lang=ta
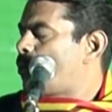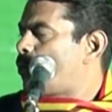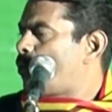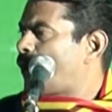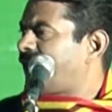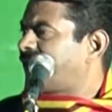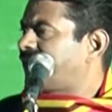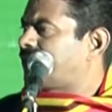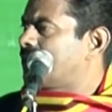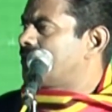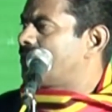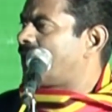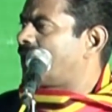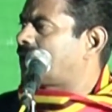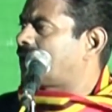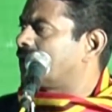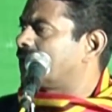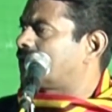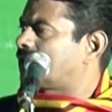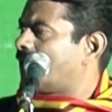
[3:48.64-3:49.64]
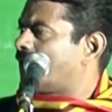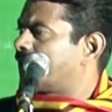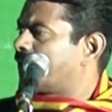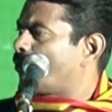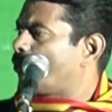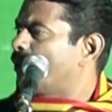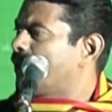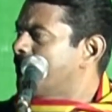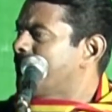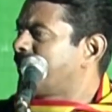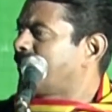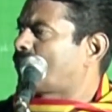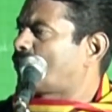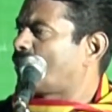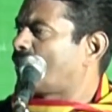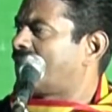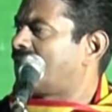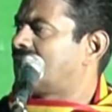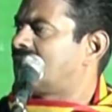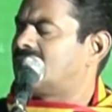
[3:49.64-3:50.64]
உழைக்கும் மக்களுக்கான உரிமை
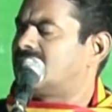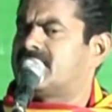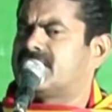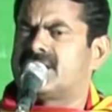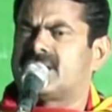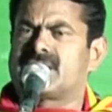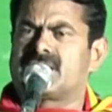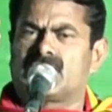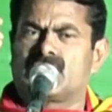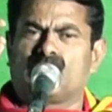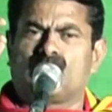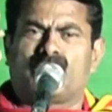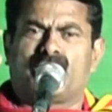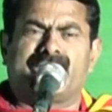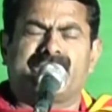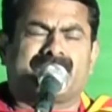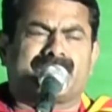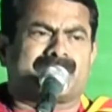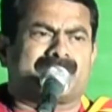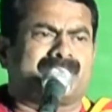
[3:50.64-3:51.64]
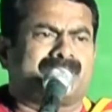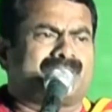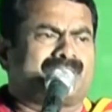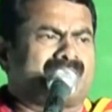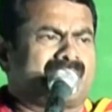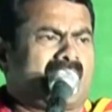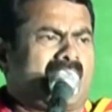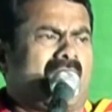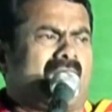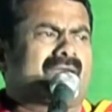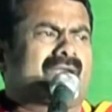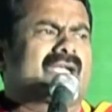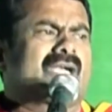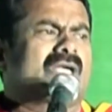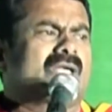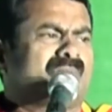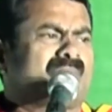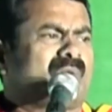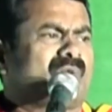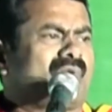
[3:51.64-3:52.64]
குரல் எங்கு ஒழிக்கும் யார்
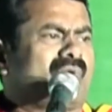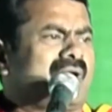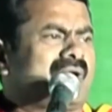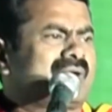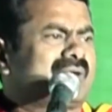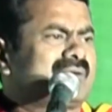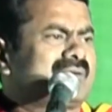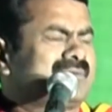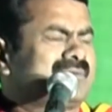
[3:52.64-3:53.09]
எழுப்புவார்